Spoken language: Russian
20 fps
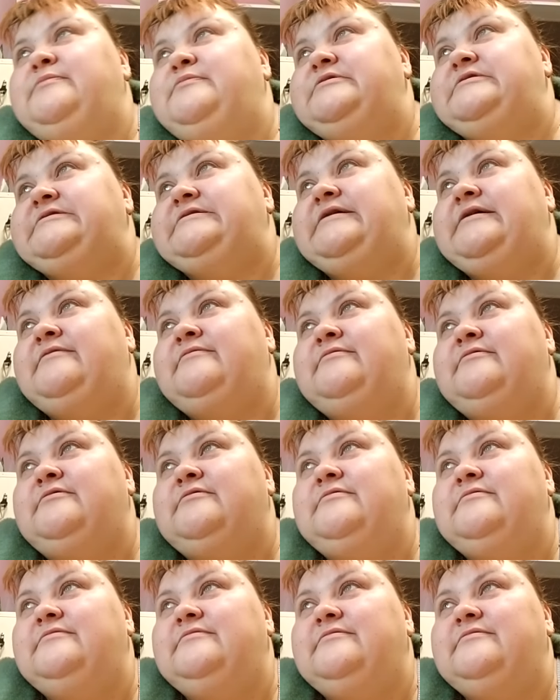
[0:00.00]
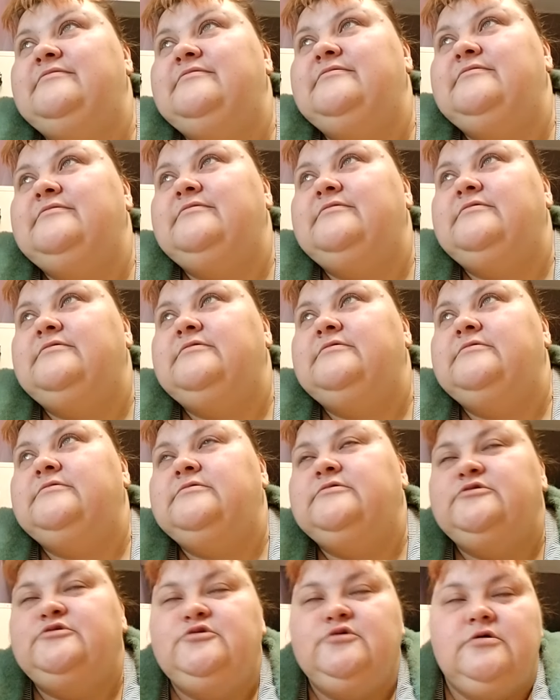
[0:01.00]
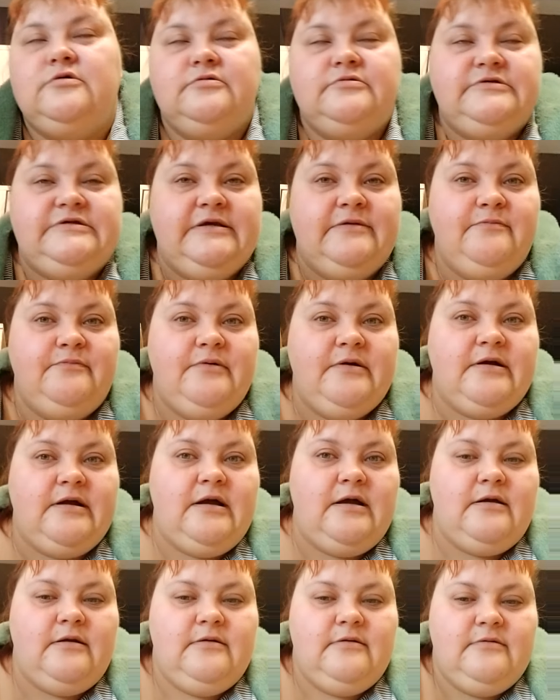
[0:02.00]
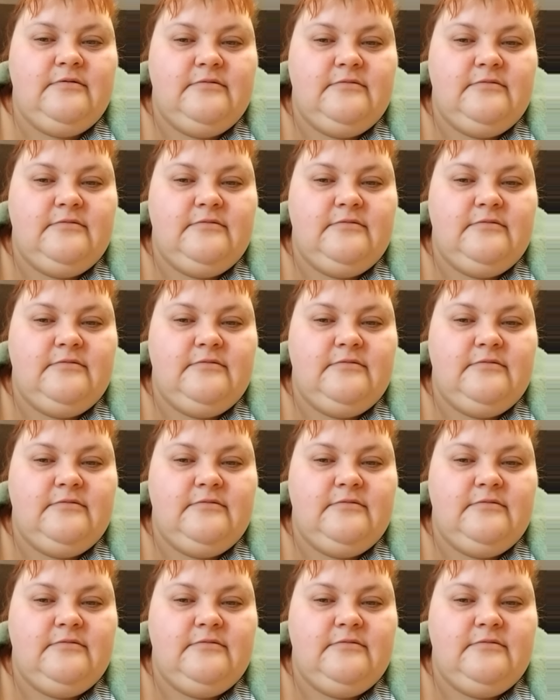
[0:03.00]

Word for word: поставлю. Все, всем пока.